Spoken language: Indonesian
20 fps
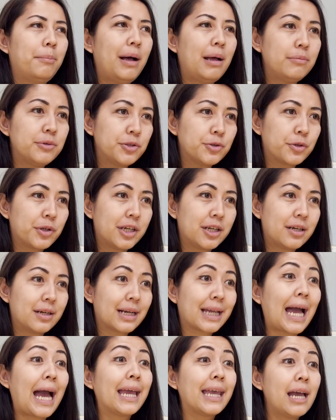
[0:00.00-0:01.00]
palm
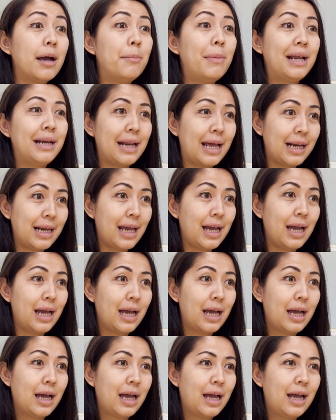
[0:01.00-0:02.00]
sugar kaya banana
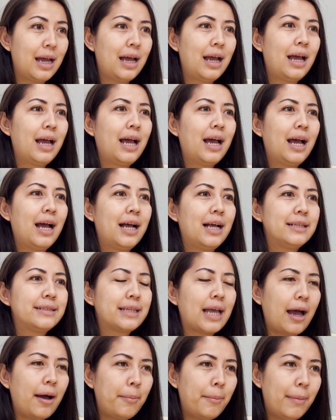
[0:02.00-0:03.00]

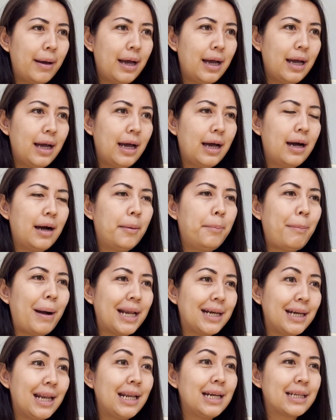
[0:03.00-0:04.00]
sama uh,
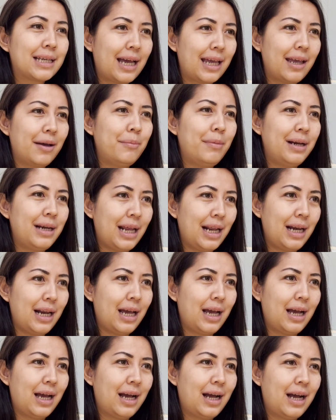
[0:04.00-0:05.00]
pandan kaya
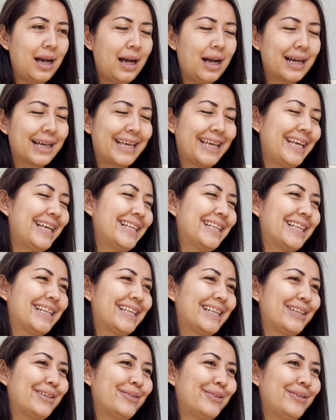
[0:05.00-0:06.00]
banana, nah,
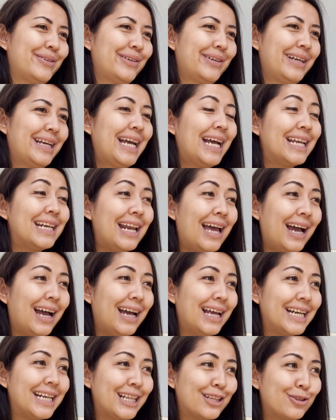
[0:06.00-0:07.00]
gitu.
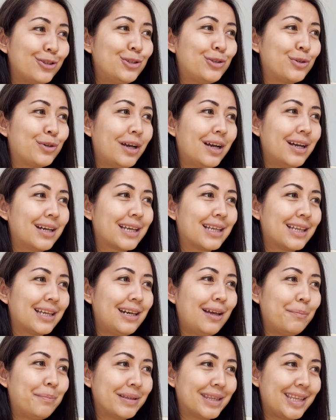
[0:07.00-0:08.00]
Dan itu juga kita
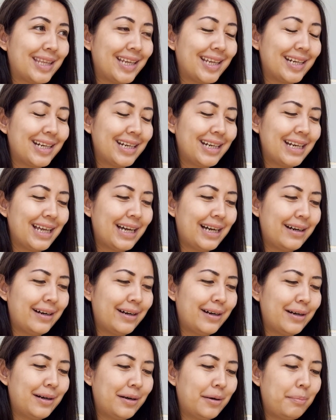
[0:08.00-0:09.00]
dapetin
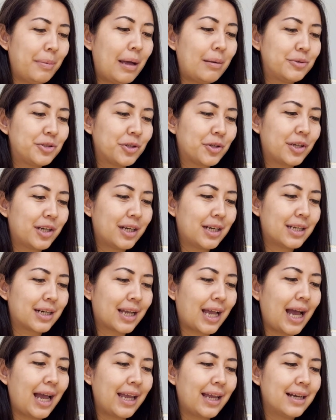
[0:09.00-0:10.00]
uh, palm sugar
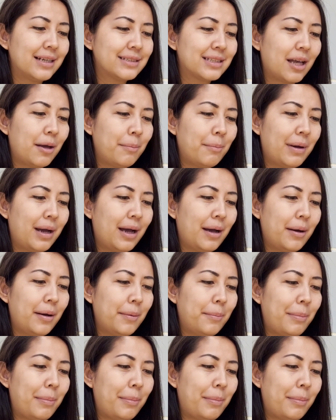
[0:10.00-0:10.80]
kaya sama